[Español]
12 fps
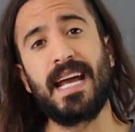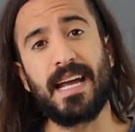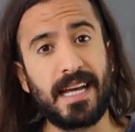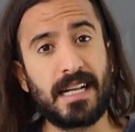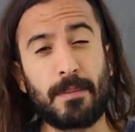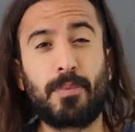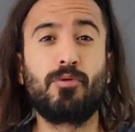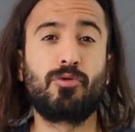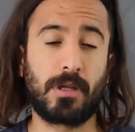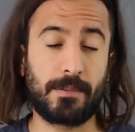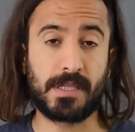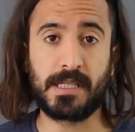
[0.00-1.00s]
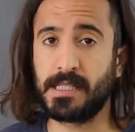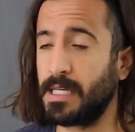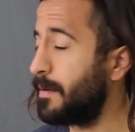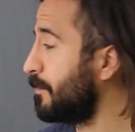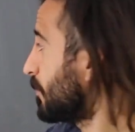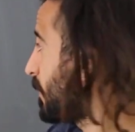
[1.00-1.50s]
en el punto de
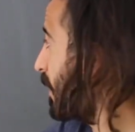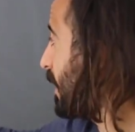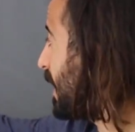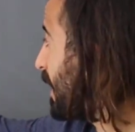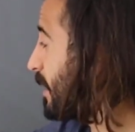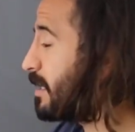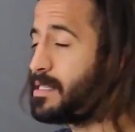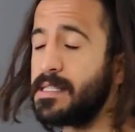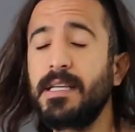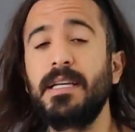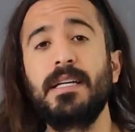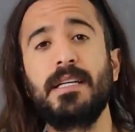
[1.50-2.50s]
abscisa x